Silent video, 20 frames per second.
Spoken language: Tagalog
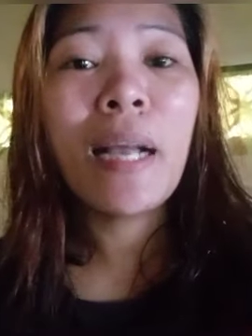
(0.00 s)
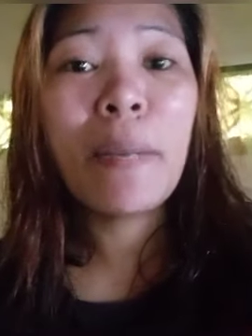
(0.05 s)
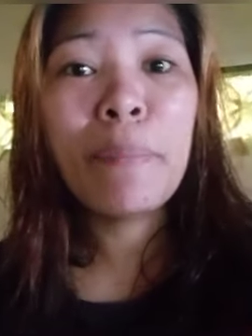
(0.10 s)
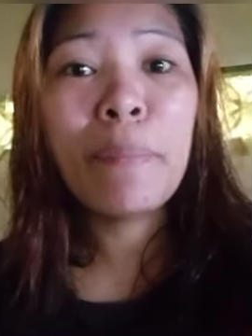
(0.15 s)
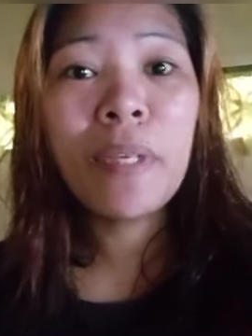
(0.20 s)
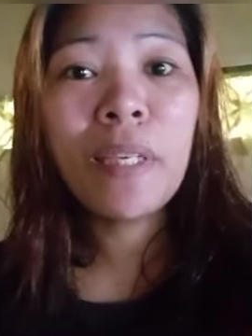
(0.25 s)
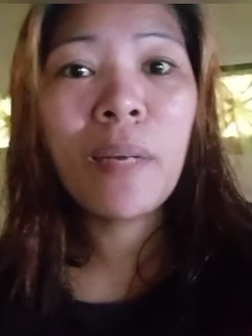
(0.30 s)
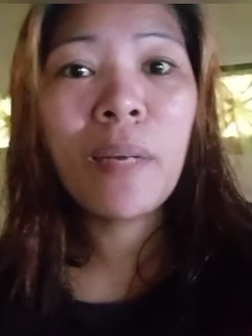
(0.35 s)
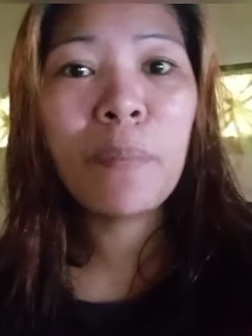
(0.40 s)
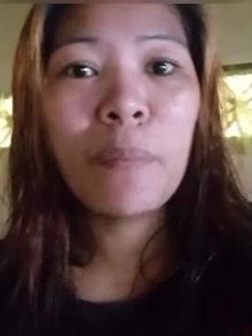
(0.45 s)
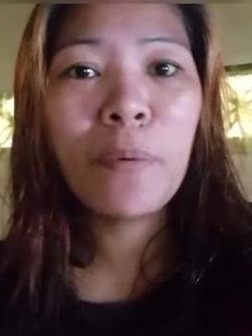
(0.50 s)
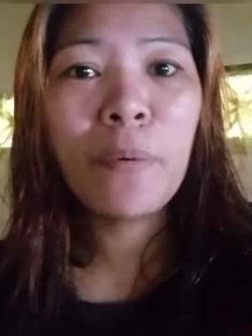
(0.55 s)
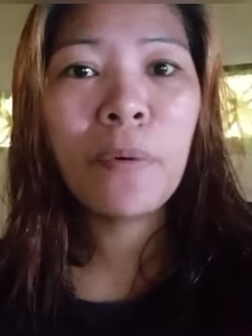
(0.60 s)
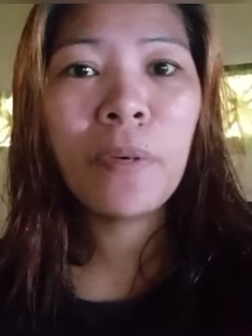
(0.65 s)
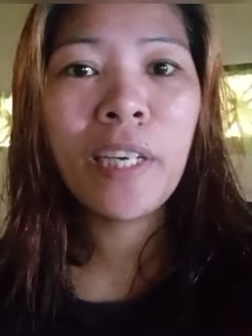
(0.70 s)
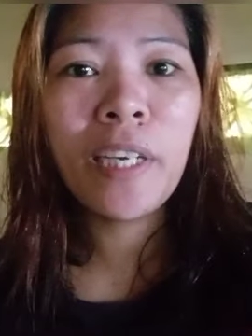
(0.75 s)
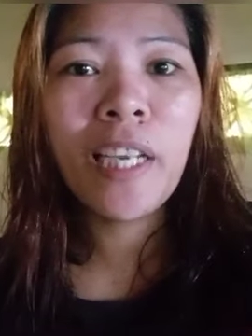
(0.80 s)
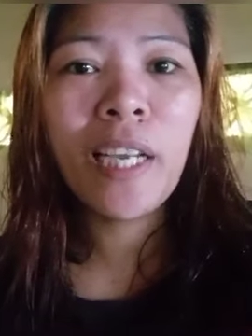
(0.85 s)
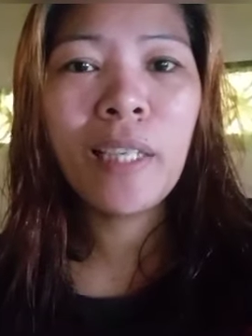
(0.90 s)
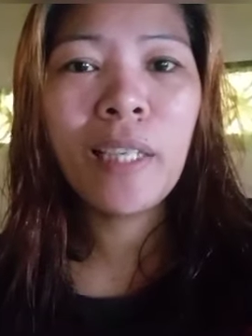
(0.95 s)
gabi na
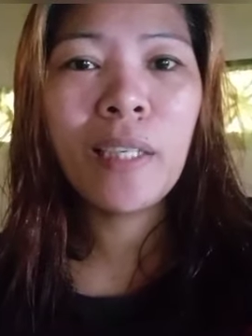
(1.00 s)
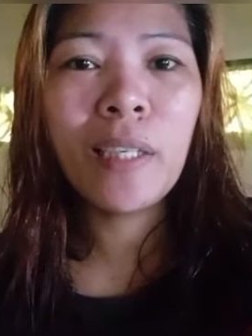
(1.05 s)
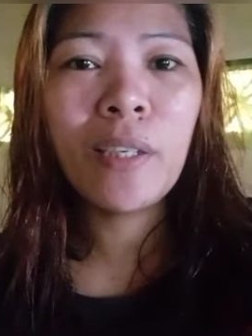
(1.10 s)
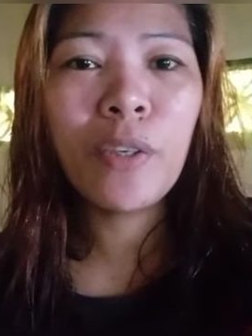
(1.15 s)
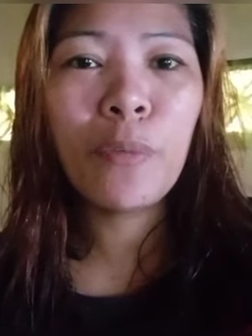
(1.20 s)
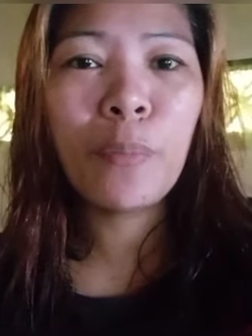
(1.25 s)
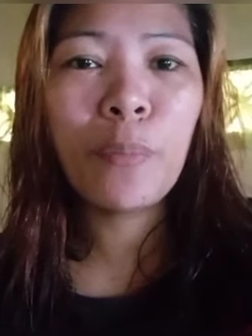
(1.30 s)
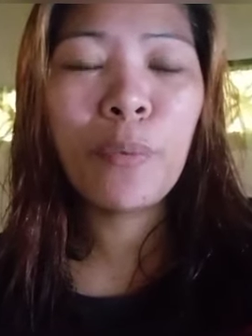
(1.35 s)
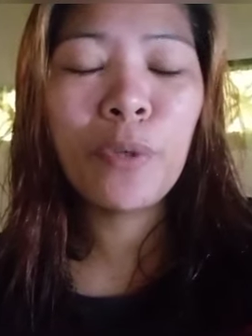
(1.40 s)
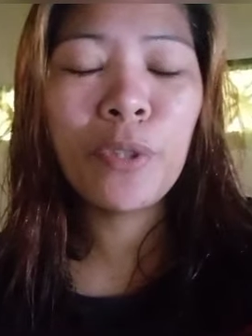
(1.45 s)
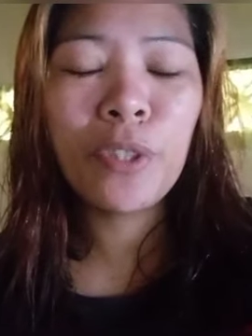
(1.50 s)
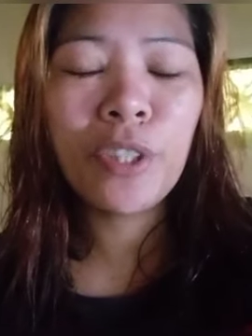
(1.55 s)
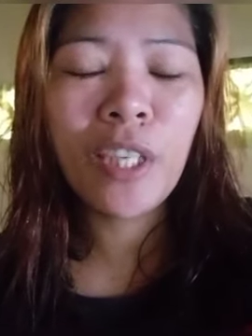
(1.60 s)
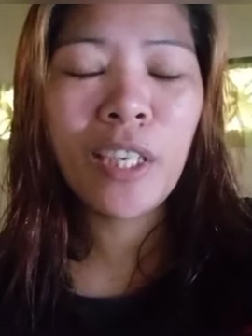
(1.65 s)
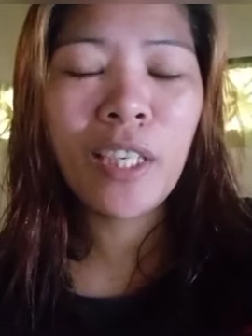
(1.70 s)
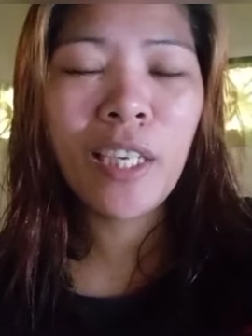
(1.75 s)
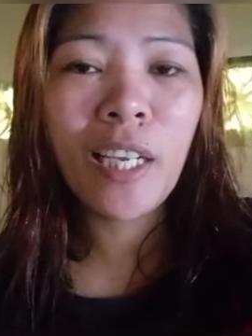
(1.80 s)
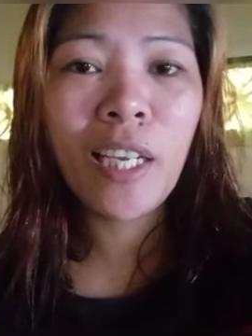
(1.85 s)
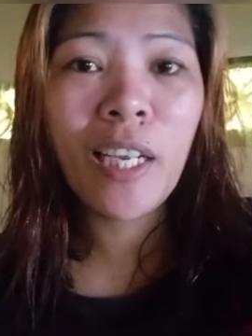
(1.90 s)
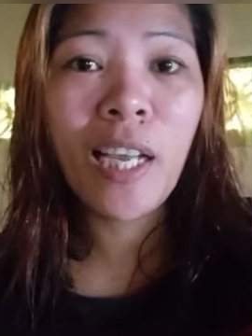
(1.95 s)
po kaya hindi ko po
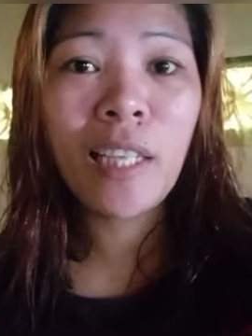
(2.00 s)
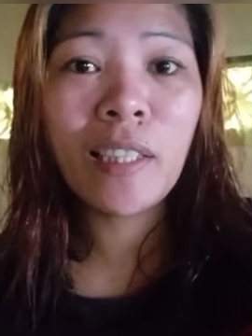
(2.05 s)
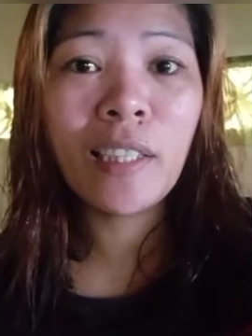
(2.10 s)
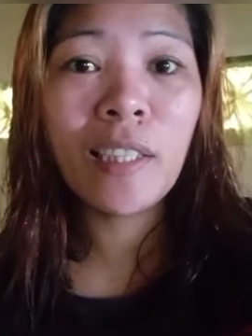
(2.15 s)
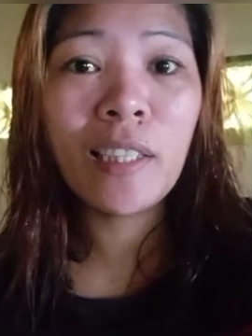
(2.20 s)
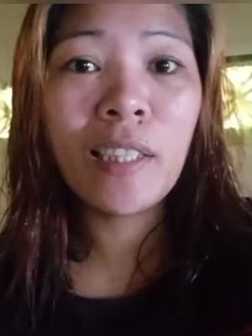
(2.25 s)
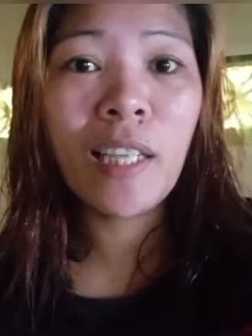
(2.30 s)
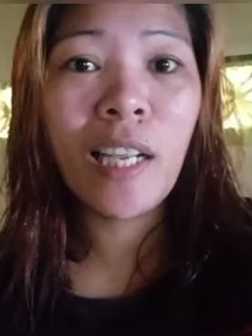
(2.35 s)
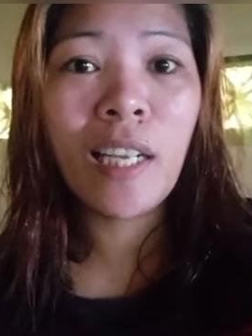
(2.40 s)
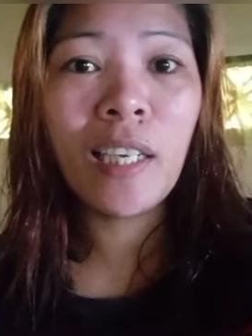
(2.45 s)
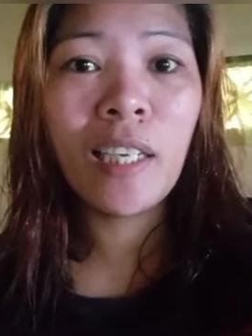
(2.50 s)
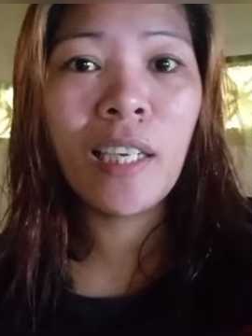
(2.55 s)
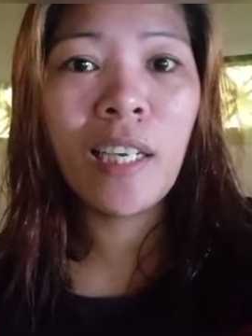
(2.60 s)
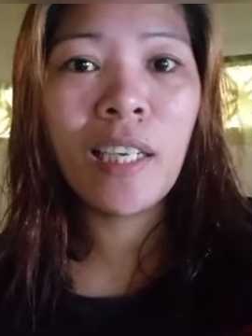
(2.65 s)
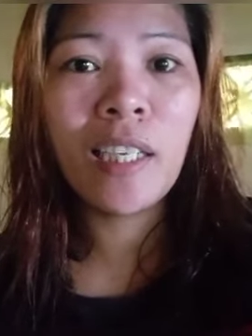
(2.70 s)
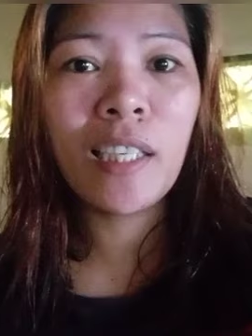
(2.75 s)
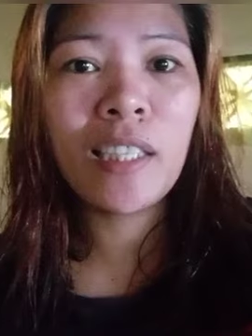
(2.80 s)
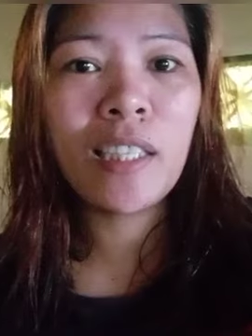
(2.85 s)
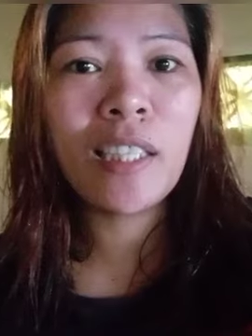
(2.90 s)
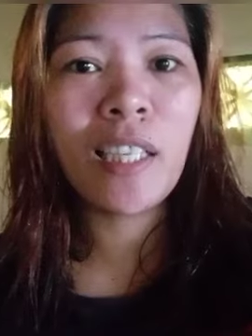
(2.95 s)
siya naihatid
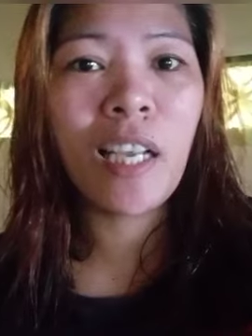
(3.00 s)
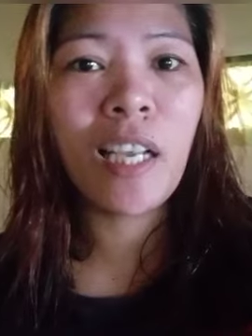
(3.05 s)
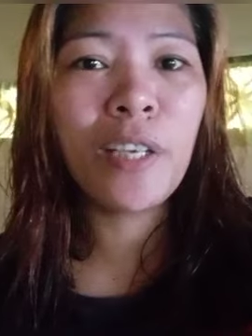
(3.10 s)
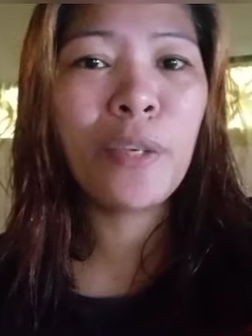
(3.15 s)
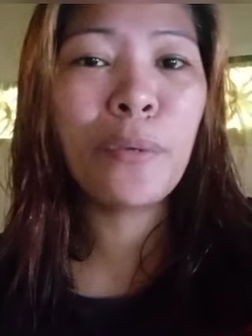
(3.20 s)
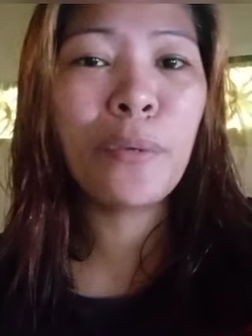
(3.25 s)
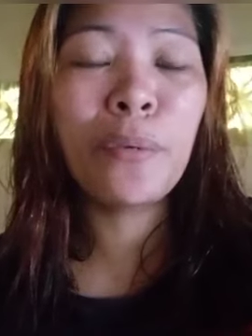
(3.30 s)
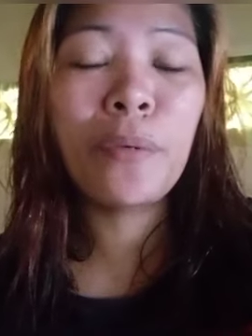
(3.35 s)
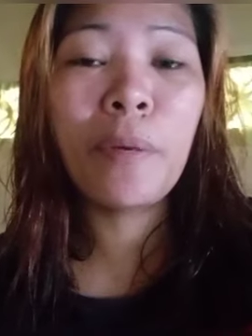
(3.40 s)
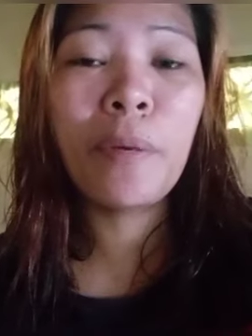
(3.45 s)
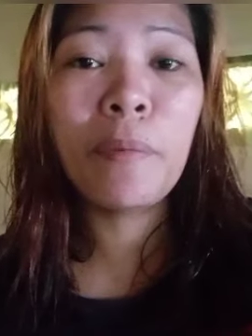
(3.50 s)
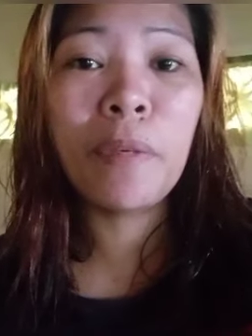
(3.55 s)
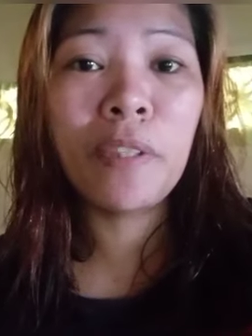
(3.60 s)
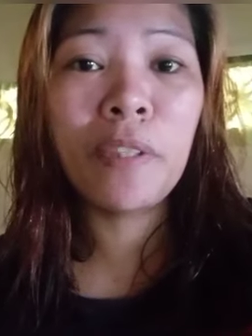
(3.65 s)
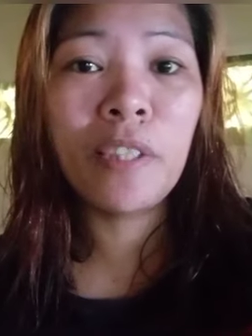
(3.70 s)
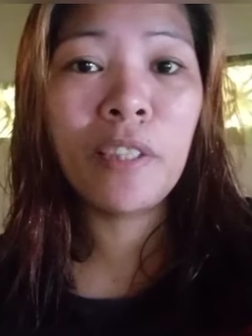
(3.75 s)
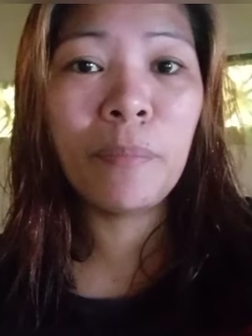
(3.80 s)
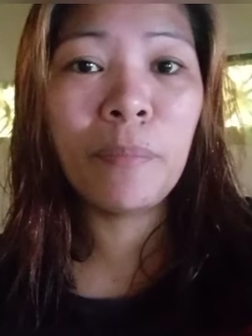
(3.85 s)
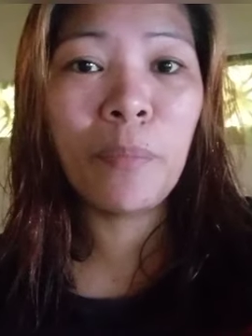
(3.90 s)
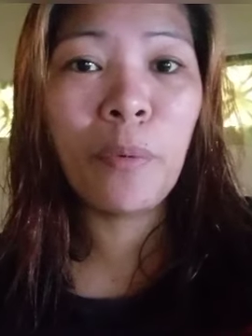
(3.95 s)
talaga kasi ayoko
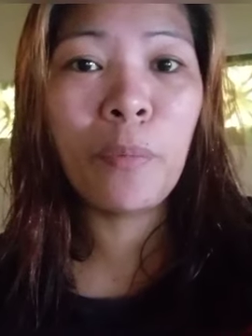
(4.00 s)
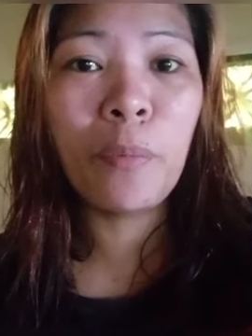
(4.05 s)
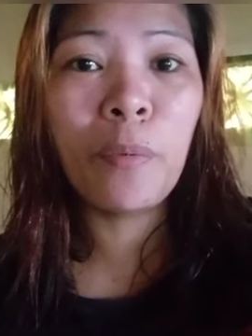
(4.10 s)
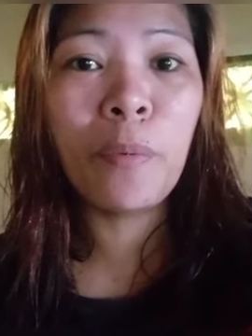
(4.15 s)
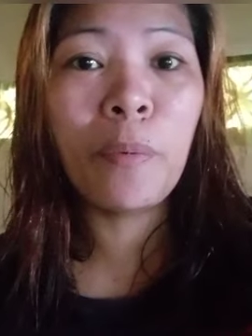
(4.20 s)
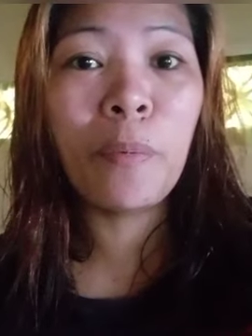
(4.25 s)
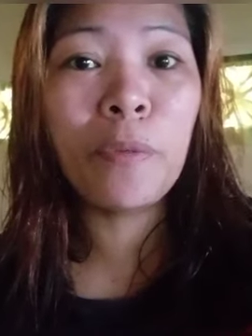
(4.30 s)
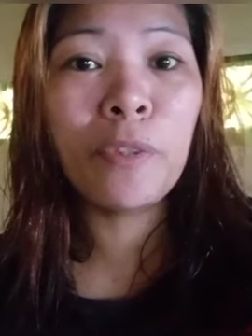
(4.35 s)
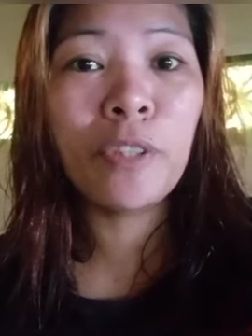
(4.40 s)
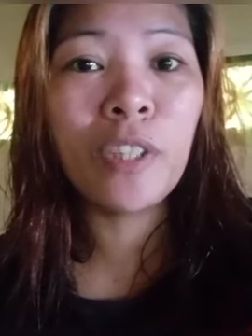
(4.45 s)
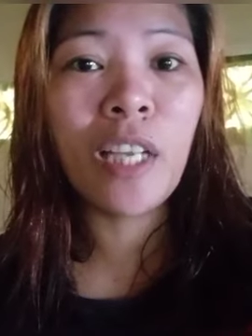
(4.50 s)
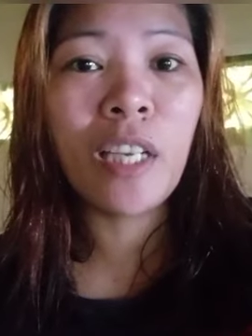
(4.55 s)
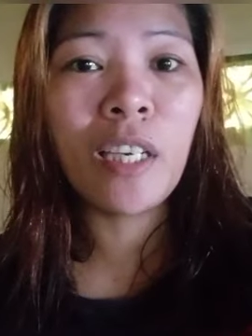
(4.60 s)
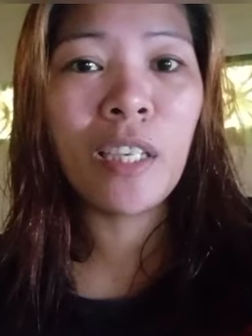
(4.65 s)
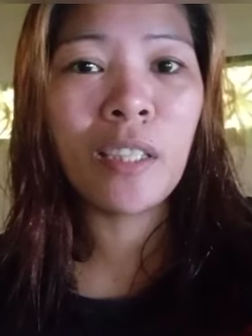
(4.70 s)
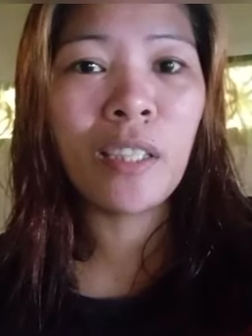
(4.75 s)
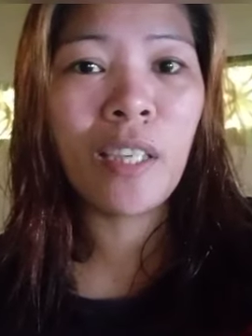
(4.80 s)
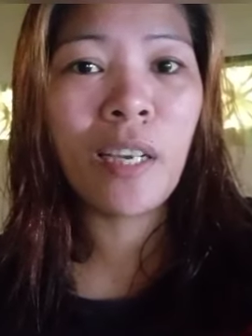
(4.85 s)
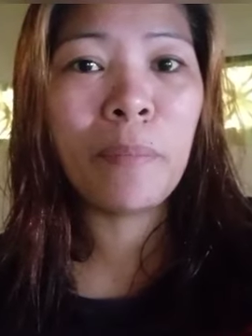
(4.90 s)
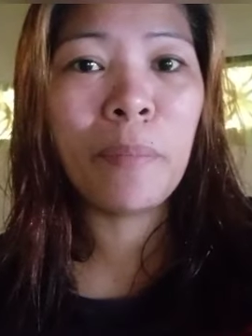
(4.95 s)
naman din po pumunta
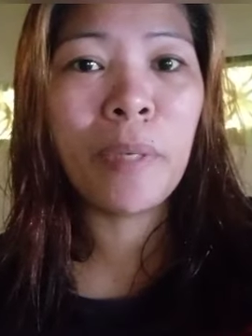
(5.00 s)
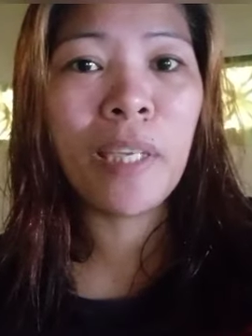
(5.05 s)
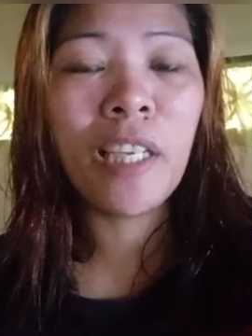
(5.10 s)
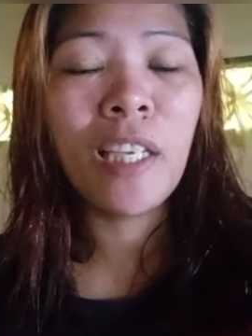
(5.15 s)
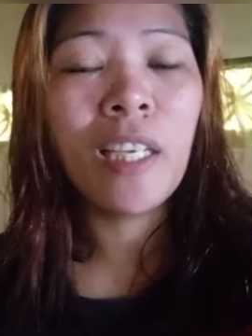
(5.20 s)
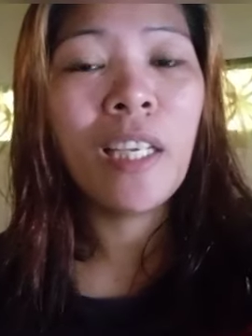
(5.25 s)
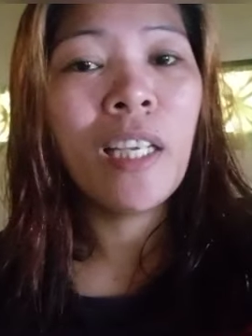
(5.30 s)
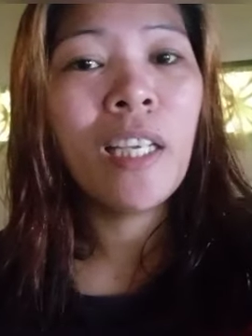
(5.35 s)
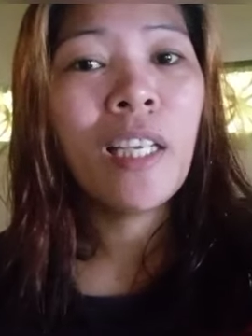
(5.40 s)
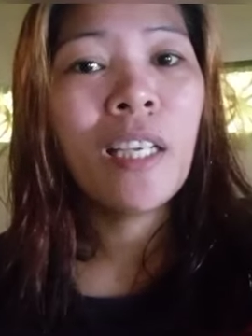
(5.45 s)
ng gabi